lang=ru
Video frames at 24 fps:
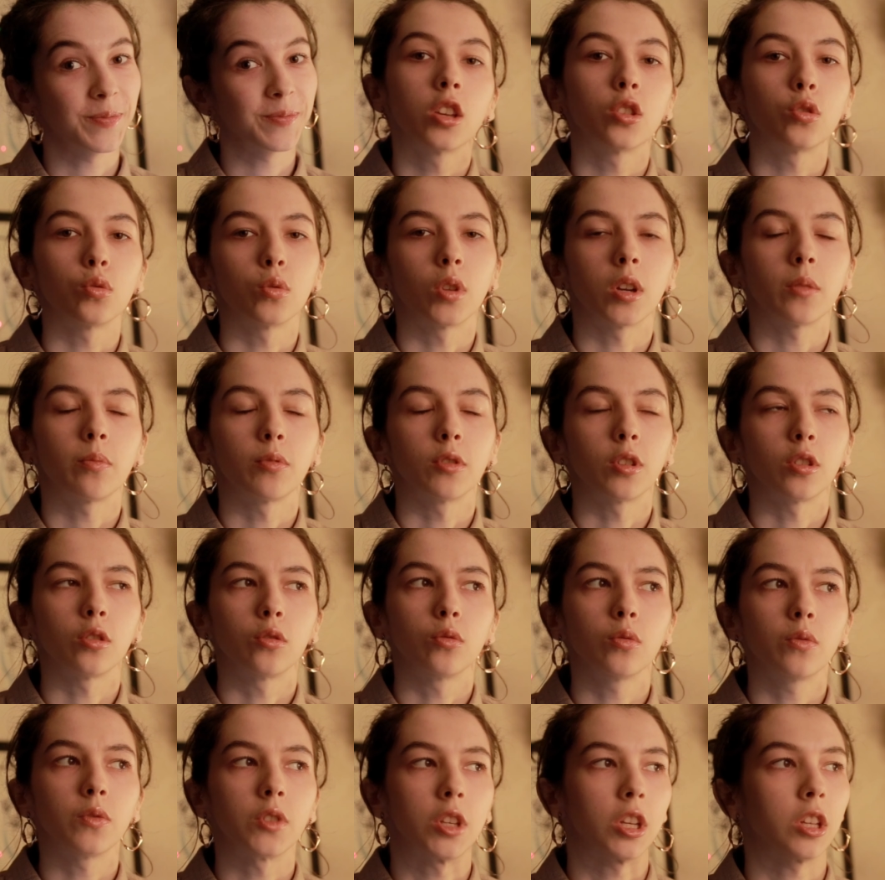Сюда
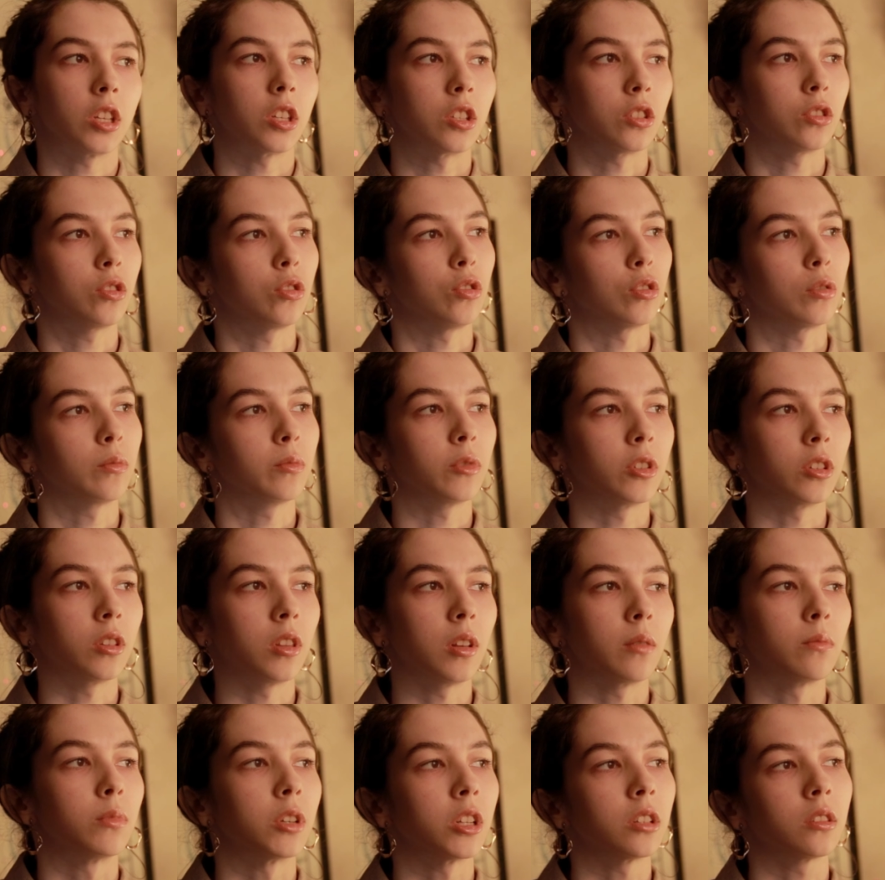подойдут всякие съемки
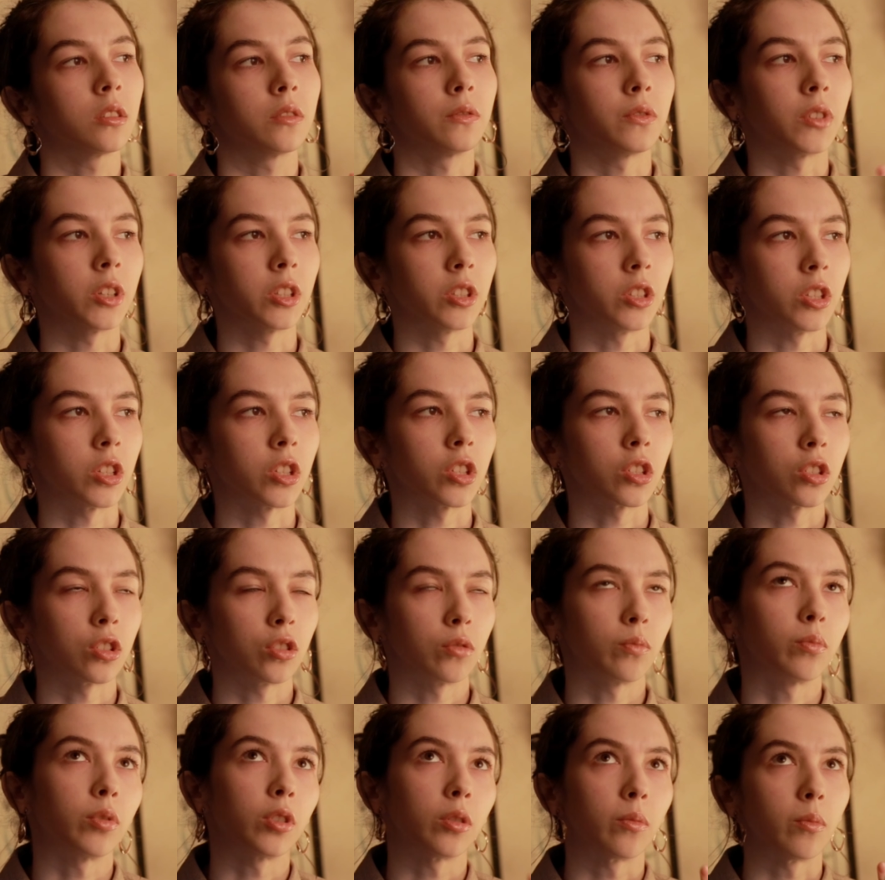для брендов
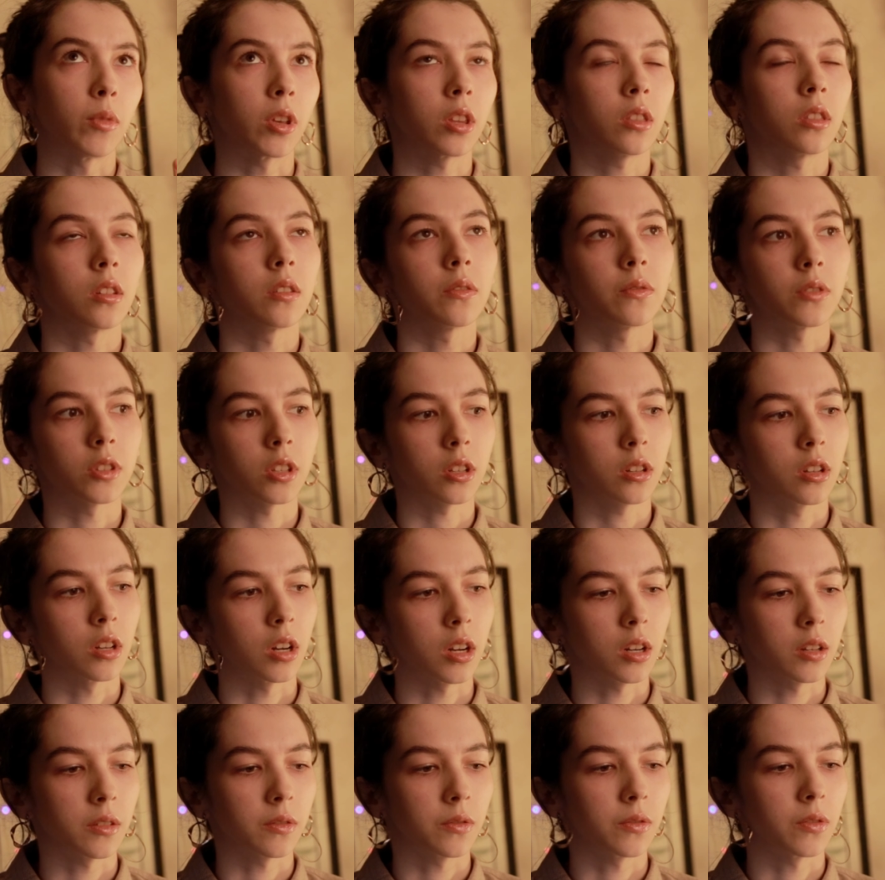одежды, предметная
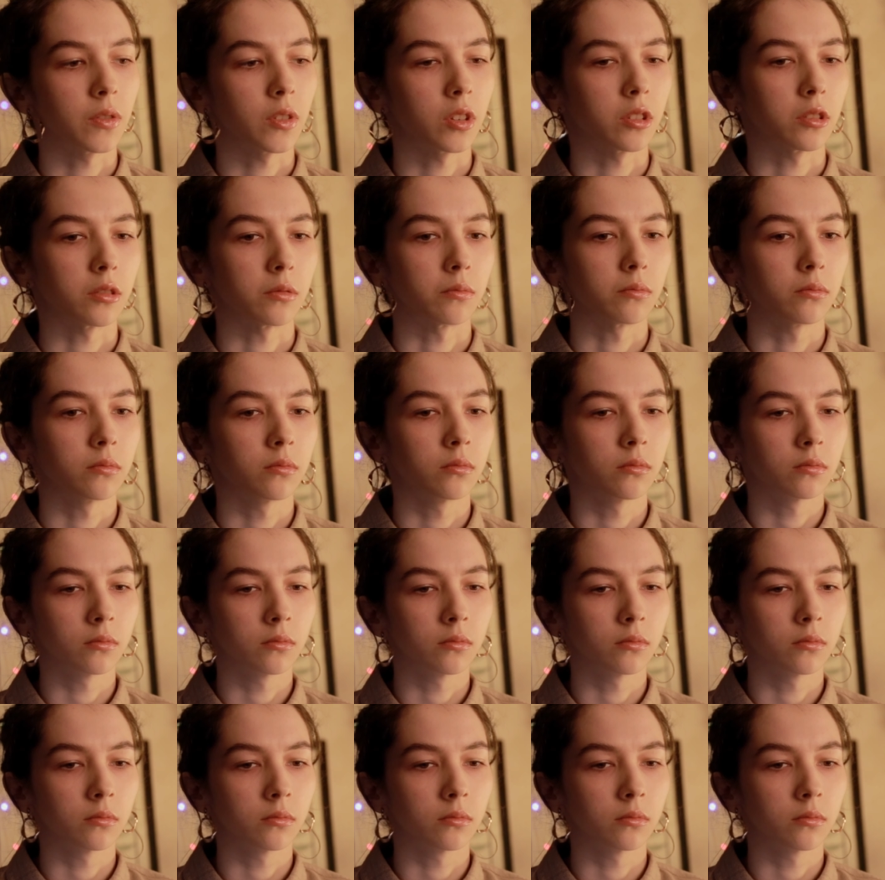фотография,